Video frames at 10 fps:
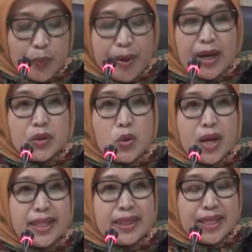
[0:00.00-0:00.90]
merupakan
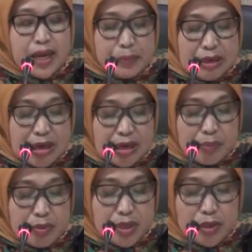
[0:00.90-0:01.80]
dugaan tindak pidana
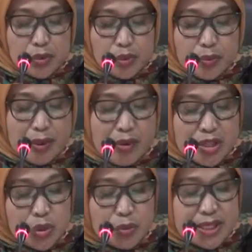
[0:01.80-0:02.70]
pemilu,
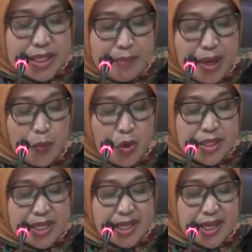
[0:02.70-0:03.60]
Bawaslu bersama
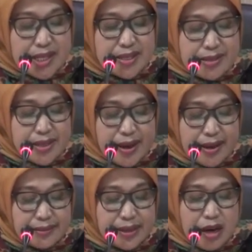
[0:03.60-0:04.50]
kepolisian dan
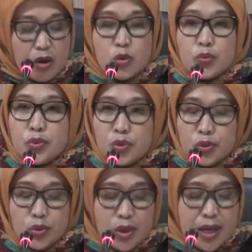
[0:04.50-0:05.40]
kejaksaan Tiga
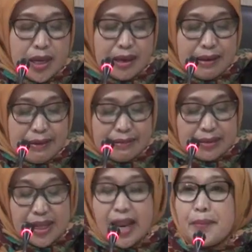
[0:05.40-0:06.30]
Komdu
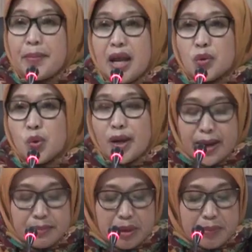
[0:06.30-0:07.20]
telah
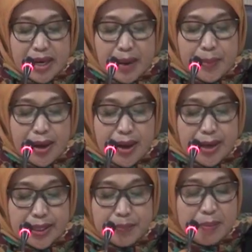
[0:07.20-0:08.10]
melakukan beberapa
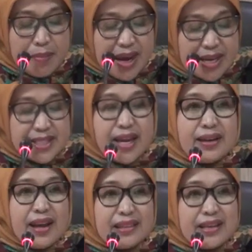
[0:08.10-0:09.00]
kali
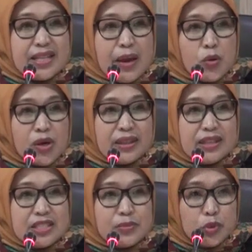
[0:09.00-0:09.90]
pembahasan atas laporan
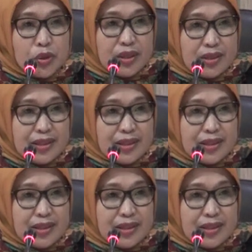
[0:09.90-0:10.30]
tersebut.